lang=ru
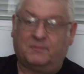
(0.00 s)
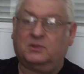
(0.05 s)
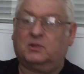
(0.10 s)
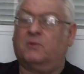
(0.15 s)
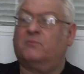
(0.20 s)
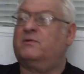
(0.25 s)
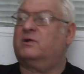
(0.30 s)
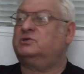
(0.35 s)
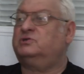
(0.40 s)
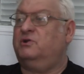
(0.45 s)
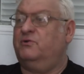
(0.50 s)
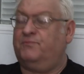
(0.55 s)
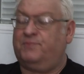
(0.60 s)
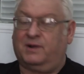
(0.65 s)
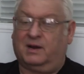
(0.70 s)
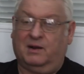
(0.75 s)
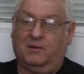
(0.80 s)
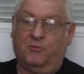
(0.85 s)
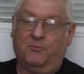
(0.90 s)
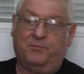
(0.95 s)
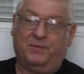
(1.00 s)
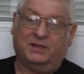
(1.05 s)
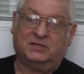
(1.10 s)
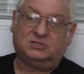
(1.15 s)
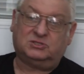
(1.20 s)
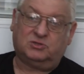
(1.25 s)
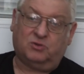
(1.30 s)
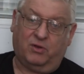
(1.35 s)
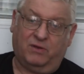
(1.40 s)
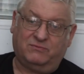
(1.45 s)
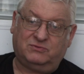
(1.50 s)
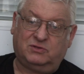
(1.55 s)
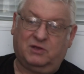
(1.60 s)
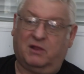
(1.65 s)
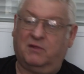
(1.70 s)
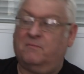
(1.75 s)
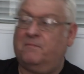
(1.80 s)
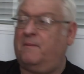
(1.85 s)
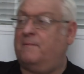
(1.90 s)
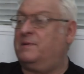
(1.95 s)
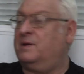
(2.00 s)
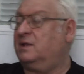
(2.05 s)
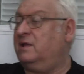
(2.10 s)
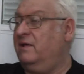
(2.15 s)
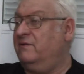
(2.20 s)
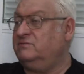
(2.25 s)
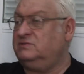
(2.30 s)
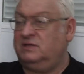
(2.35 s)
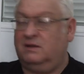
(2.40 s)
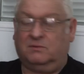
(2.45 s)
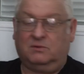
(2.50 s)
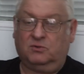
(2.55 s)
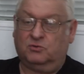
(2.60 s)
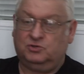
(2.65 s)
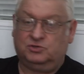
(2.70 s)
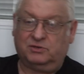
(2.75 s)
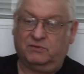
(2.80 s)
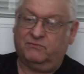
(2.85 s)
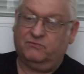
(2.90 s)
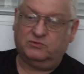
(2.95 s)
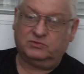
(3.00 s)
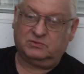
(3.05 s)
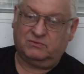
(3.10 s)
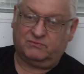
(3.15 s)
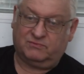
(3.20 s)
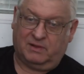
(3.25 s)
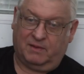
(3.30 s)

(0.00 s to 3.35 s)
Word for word: а потом прошли в программу 5.100, и все время попадаем в 7 лучших вузов.